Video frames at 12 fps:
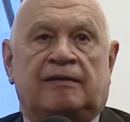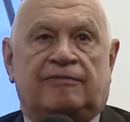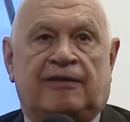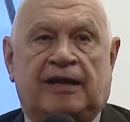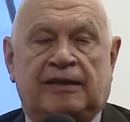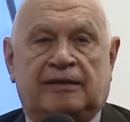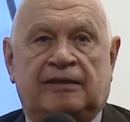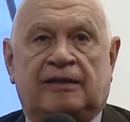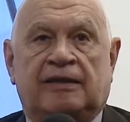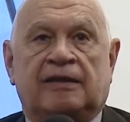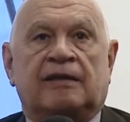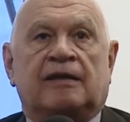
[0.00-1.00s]

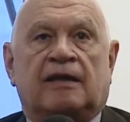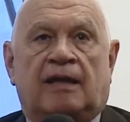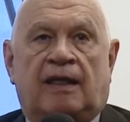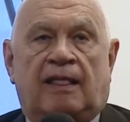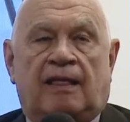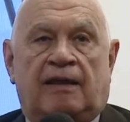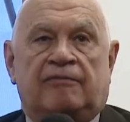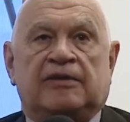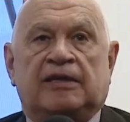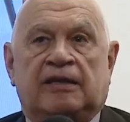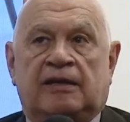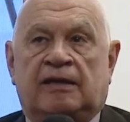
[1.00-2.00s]
riflettere e
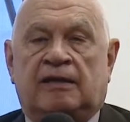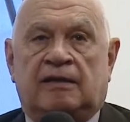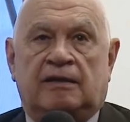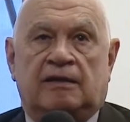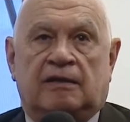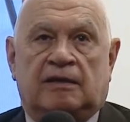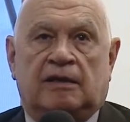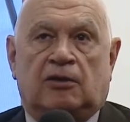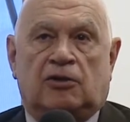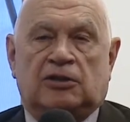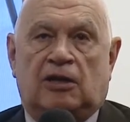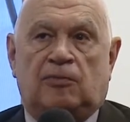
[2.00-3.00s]
vedere che
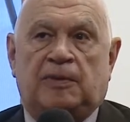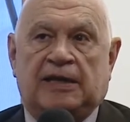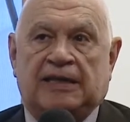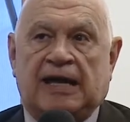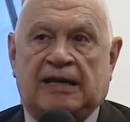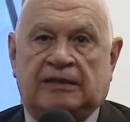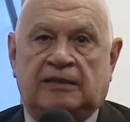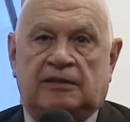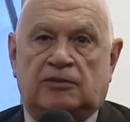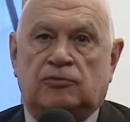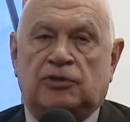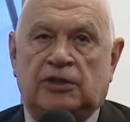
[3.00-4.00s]
cosa l'opera d'arte ti
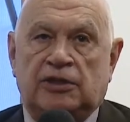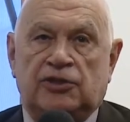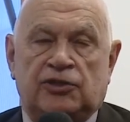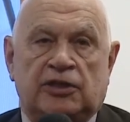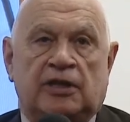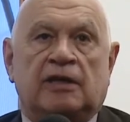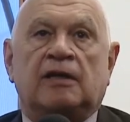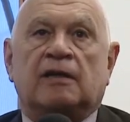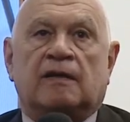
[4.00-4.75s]
suggerisce